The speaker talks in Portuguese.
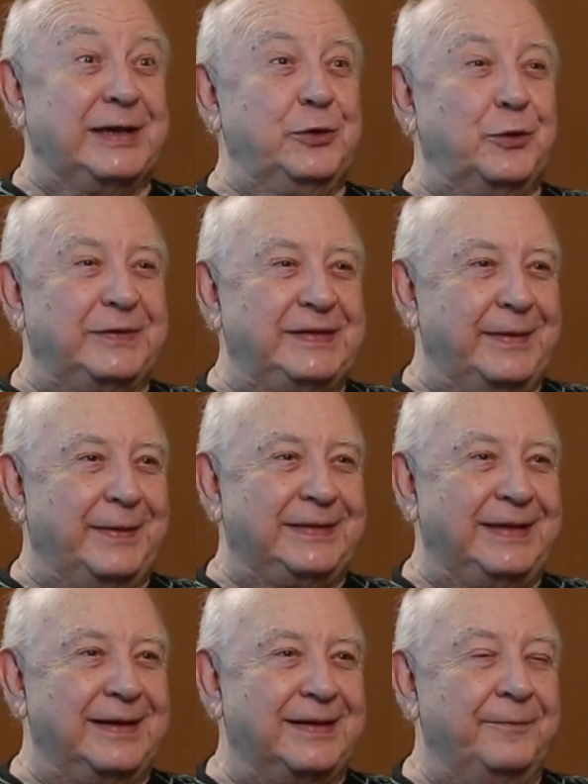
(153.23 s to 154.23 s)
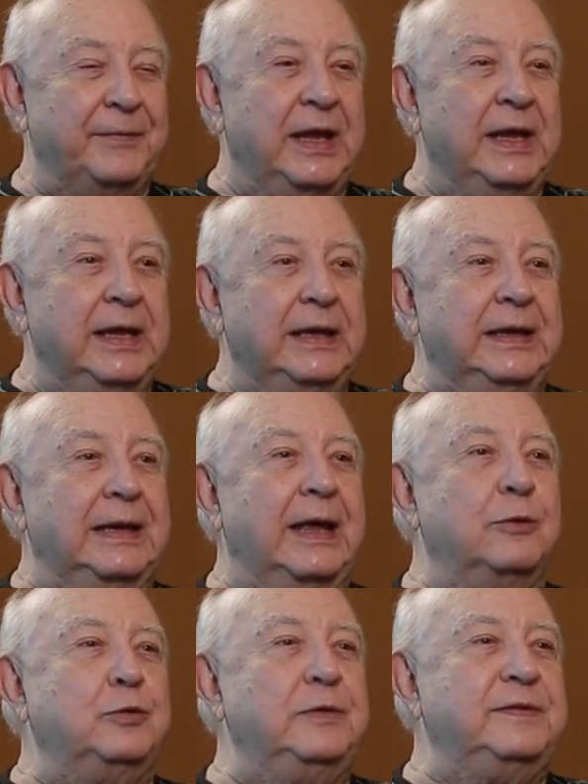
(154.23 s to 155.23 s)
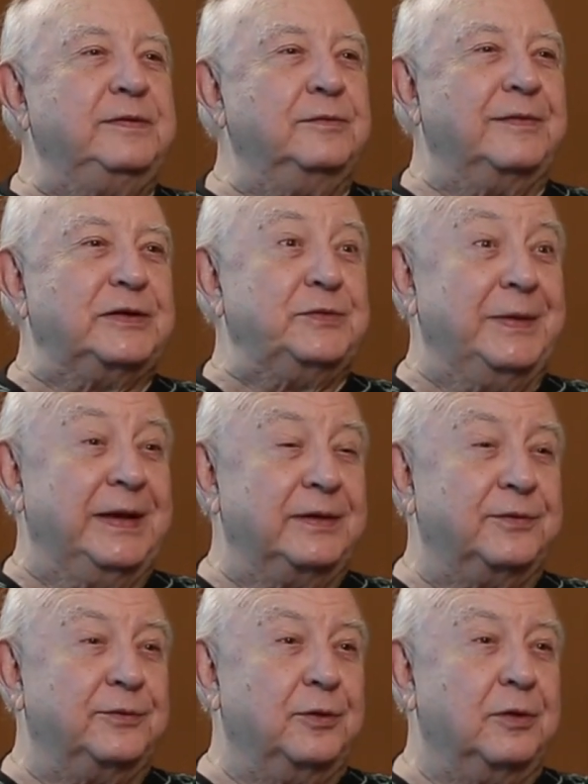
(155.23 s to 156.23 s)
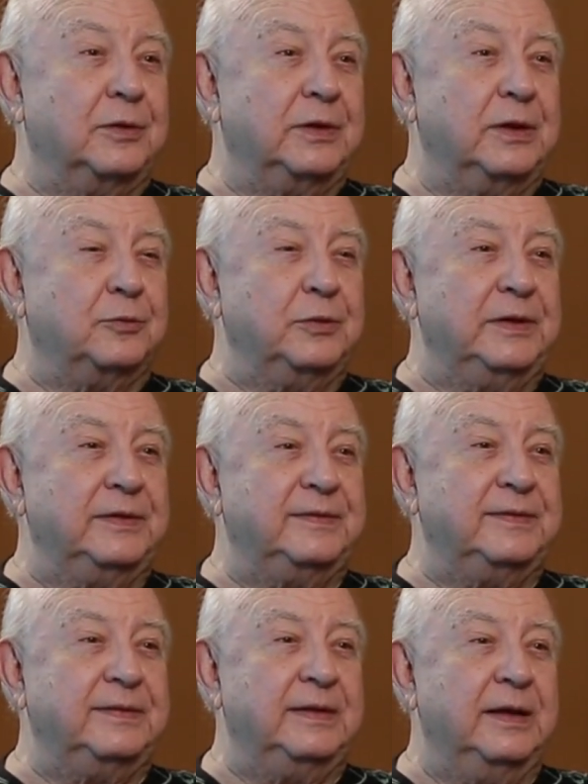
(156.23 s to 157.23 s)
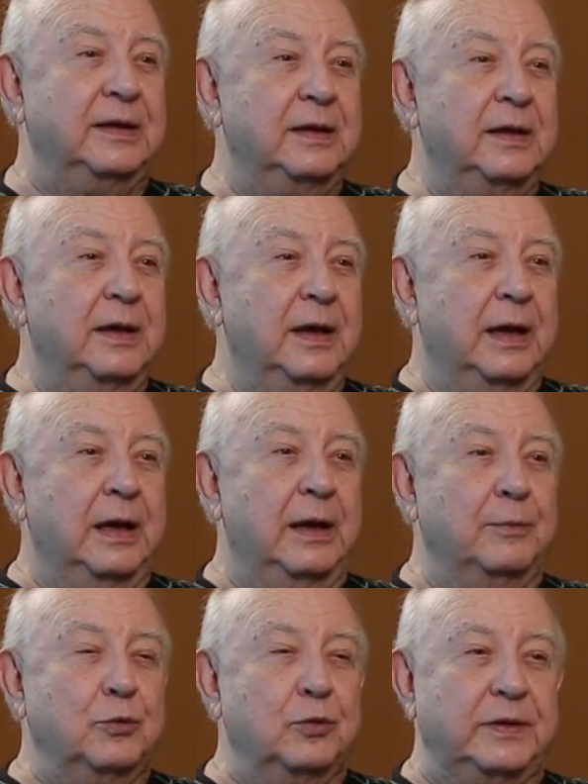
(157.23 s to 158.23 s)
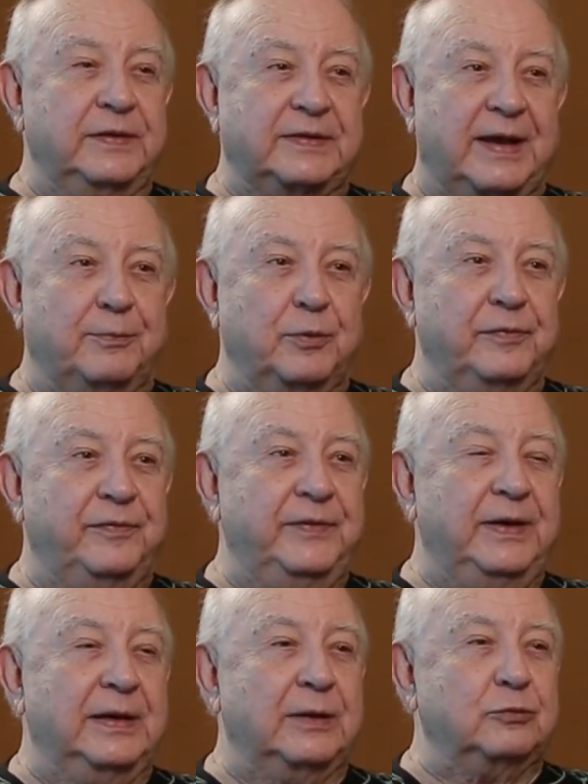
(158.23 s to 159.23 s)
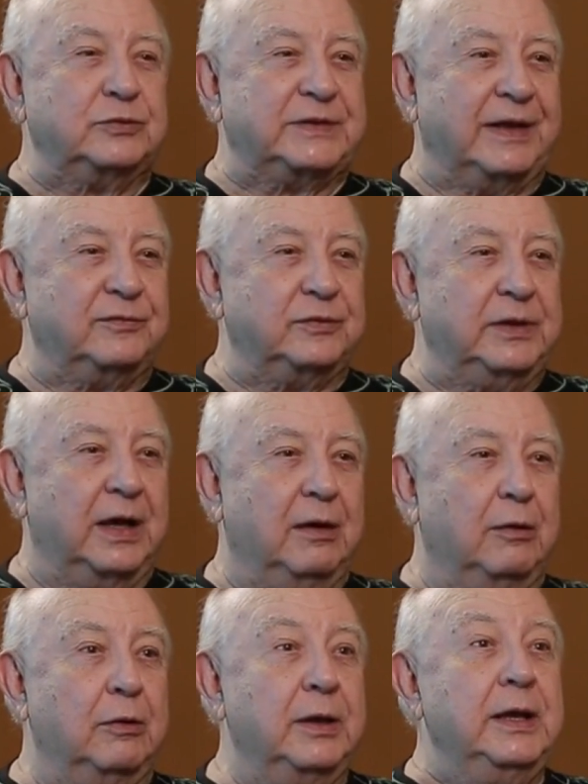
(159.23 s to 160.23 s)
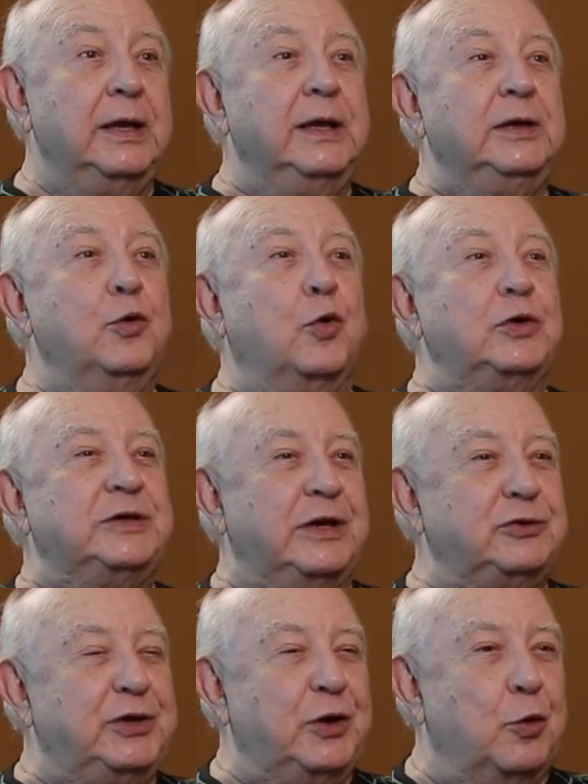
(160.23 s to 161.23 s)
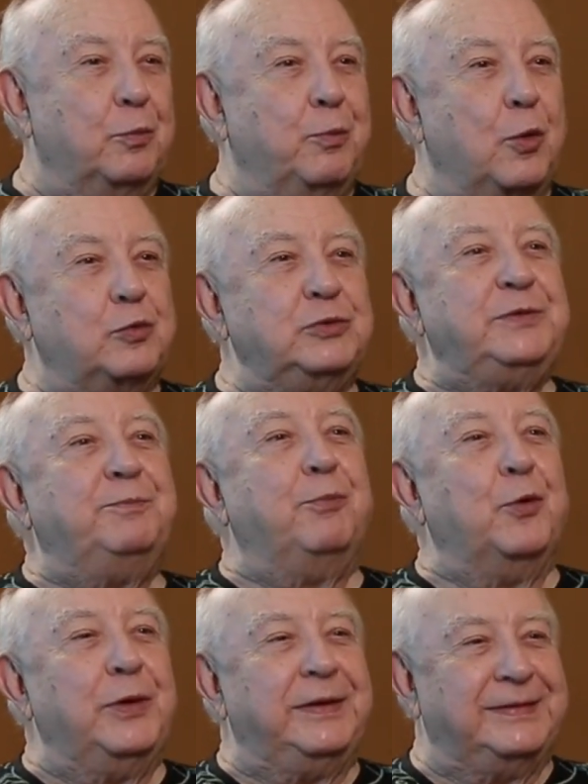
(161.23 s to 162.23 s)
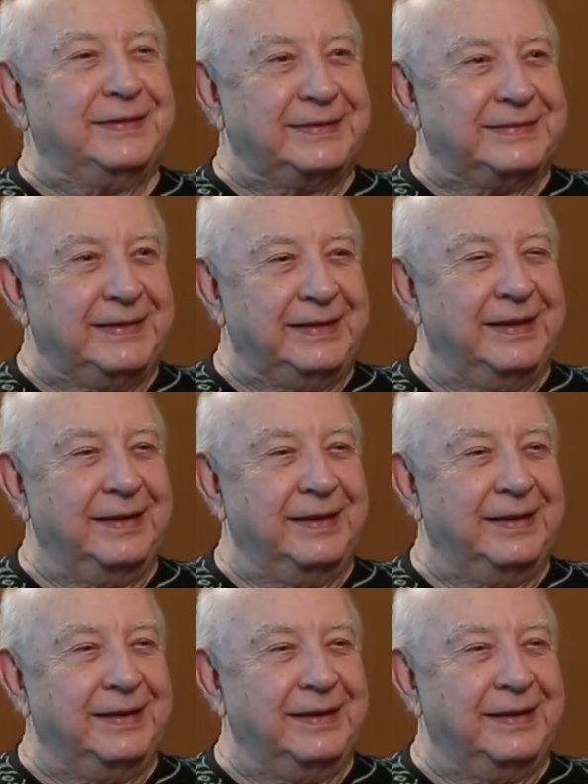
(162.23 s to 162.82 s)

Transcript: criou a Cinemateca. E lá eu conheci o Vladimir Herzog, conheci é, Maurice Capovilla, Gustavo Dal. E o Rogério chegou um pouco depois, assim,